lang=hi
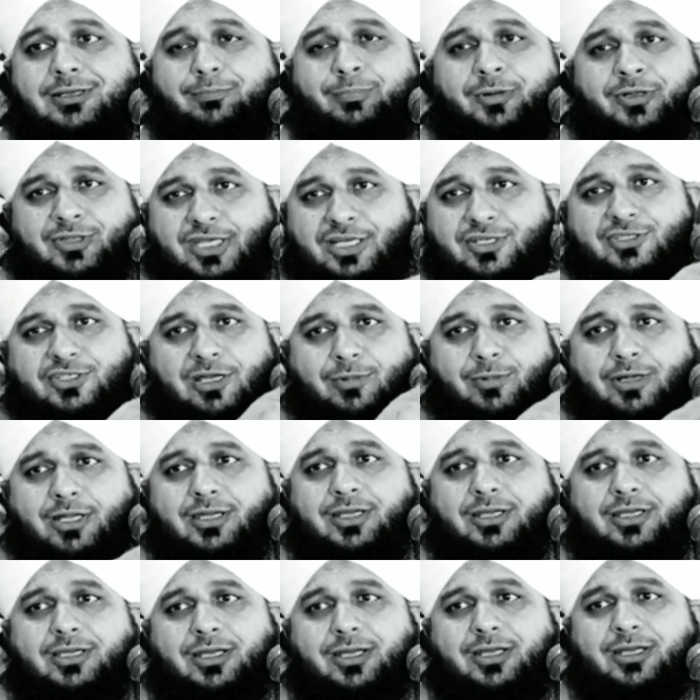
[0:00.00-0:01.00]
पता है इसका
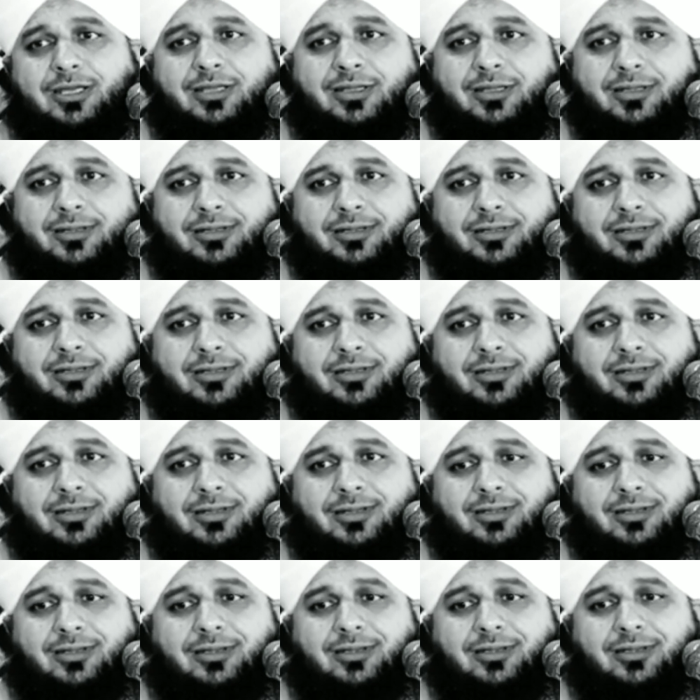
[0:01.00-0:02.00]
माना क्या है
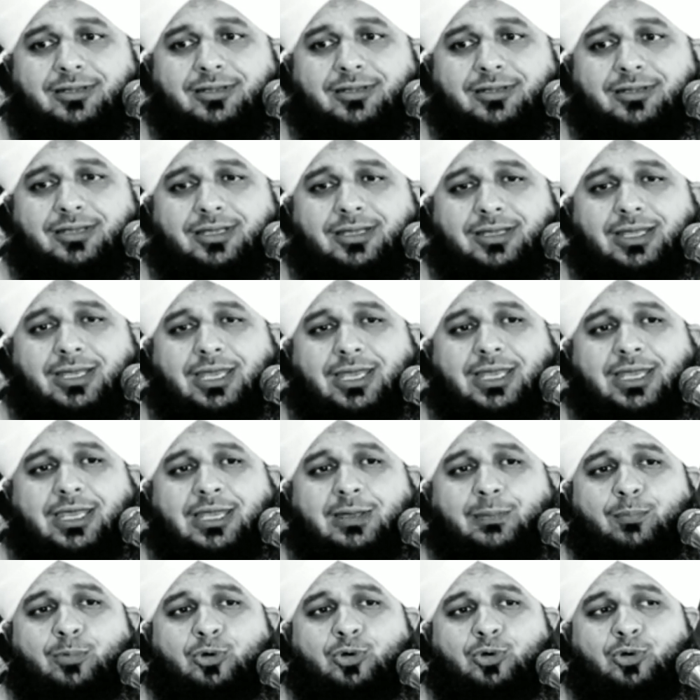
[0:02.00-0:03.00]

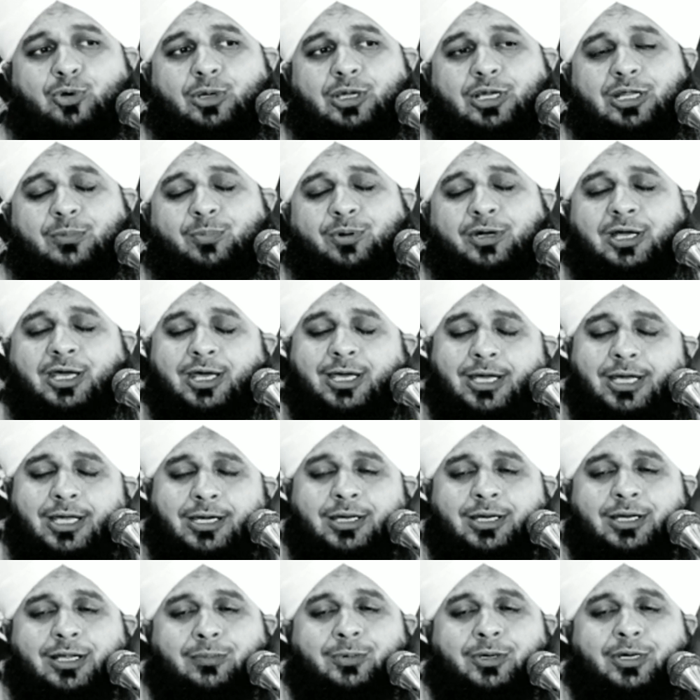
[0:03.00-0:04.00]
ऐब खोले बगैर
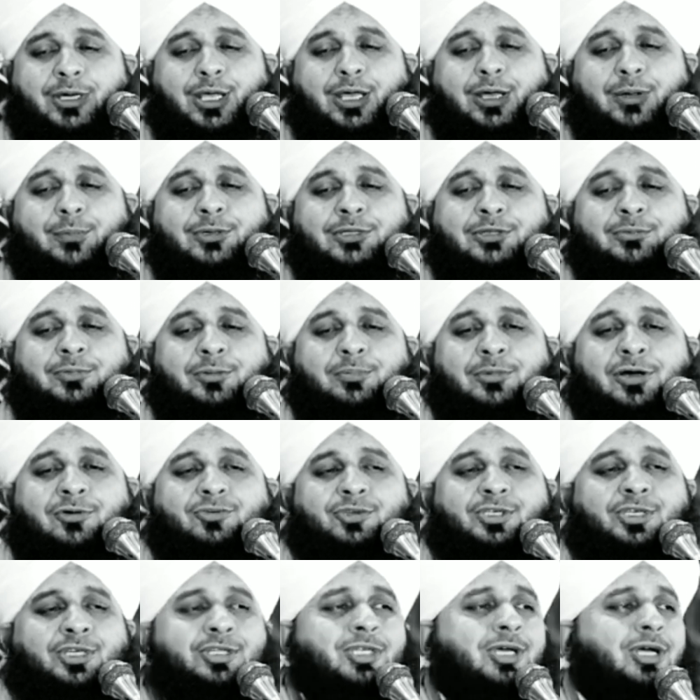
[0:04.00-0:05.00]
ही रब क़यामत में
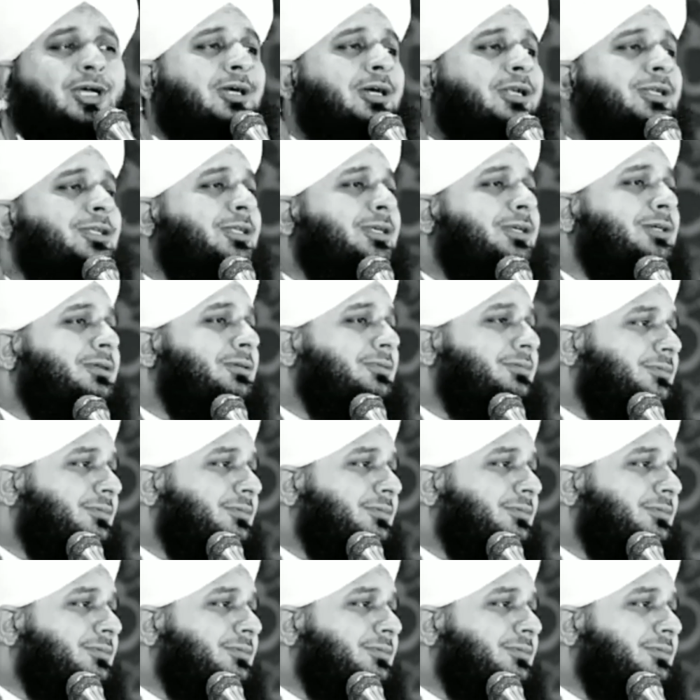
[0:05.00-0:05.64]
माफ़ी अता कर दे